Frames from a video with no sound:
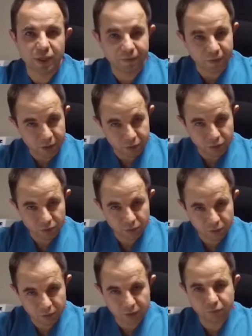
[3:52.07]

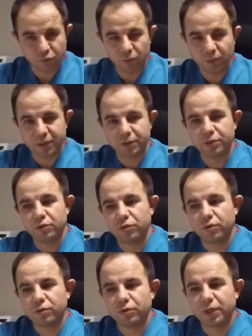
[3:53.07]
Refraksiyonun sıfır olmasını
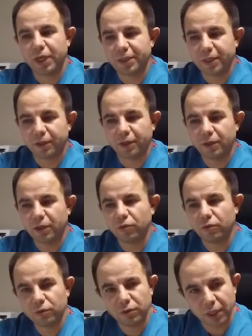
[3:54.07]
istiyoruz. Gerçekten de
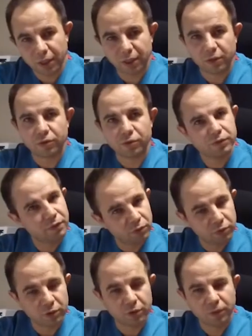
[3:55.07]
onu yakalıyoruz ve
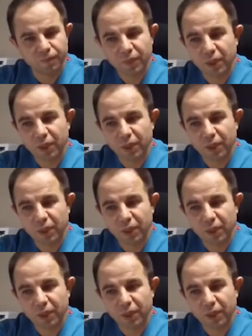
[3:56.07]
oluyor.